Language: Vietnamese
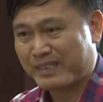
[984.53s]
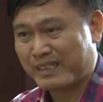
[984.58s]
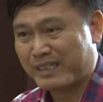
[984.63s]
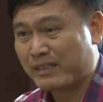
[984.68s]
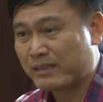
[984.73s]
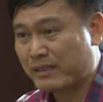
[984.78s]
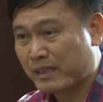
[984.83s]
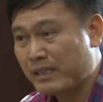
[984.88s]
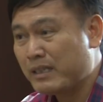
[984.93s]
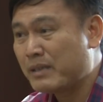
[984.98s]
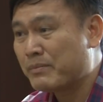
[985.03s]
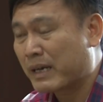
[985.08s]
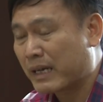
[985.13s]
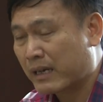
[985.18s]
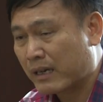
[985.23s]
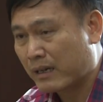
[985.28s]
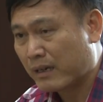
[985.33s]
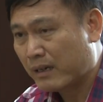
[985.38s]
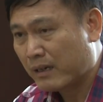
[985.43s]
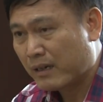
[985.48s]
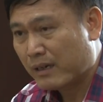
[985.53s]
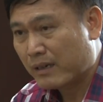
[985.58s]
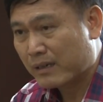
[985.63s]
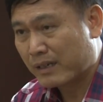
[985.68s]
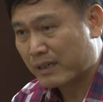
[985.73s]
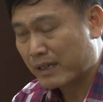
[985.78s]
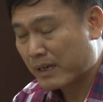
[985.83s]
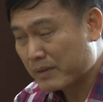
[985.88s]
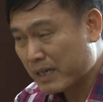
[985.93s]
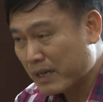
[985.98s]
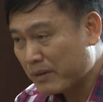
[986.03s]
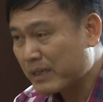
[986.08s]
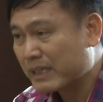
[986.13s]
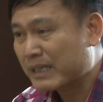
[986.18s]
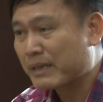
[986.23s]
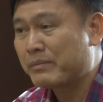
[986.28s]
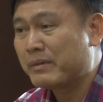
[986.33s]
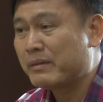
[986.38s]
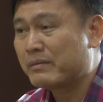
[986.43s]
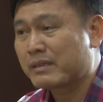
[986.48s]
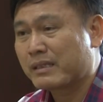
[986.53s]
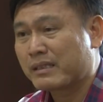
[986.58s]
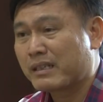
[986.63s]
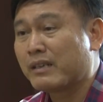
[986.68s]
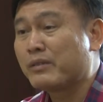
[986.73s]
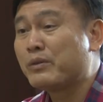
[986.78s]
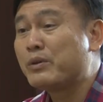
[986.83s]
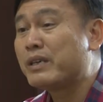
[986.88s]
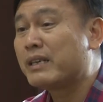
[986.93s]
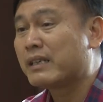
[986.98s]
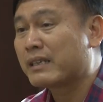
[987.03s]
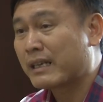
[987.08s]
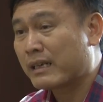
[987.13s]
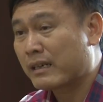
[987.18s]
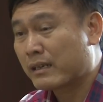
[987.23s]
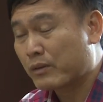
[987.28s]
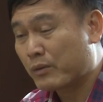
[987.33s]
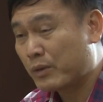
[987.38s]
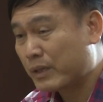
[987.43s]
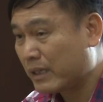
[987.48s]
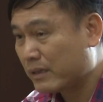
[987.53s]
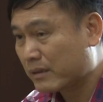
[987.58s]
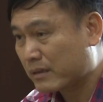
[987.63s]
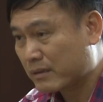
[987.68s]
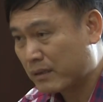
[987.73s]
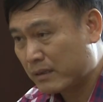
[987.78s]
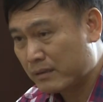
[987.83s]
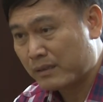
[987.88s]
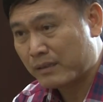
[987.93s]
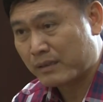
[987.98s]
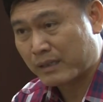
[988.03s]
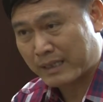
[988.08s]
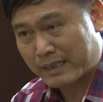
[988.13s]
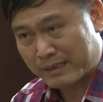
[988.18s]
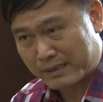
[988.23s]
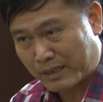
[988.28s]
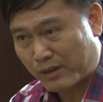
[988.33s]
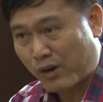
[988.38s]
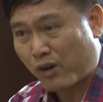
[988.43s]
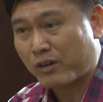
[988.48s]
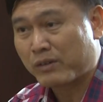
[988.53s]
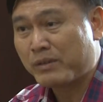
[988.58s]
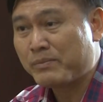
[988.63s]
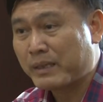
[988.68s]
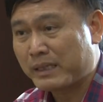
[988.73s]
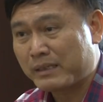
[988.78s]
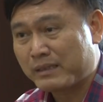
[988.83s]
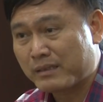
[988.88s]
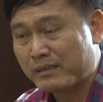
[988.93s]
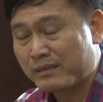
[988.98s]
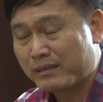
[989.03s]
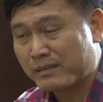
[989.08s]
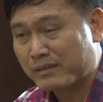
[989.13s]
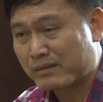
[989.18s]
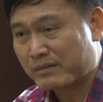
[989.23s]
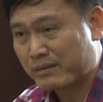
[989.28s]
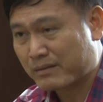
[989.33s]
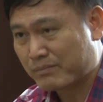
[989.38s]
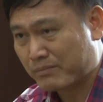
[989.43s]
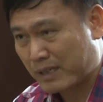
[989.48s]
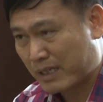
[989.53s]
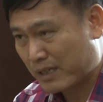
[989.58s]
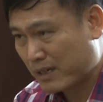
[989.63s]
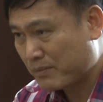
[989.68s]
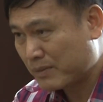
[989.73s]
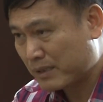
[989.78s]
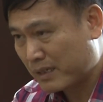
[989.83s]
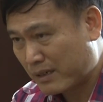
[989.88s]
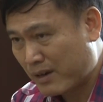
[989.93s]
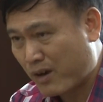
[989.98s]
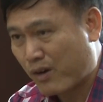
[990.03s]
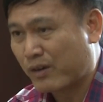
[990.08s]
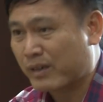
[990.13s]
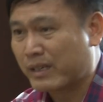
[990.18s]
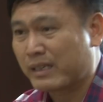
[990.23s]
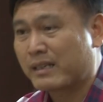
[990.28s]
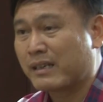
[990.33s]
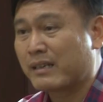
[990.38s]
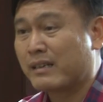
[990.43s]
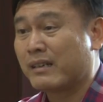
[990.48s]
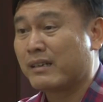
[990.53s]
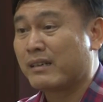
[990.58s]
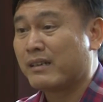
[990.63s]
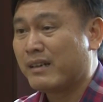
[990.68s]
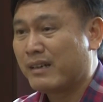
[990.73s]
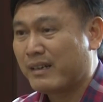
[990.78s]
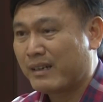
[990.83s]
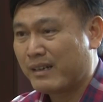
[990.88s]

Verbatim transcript: nhưng khi mà người ta nếu người ta nếu người ta quyết định cái gì người ta sẽ nói với mình chứ còn mình không nên hỏi người ta là